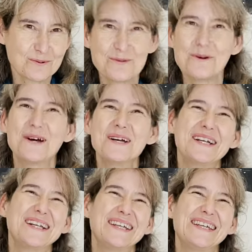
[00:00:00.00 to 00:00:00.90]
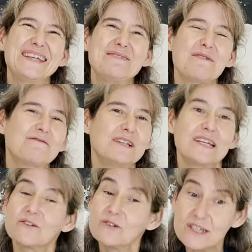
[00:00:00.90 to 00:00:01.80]
pourquoi, et m'a fait
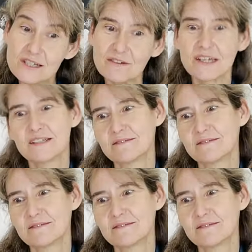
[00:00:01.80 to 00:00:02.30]
lire le livre et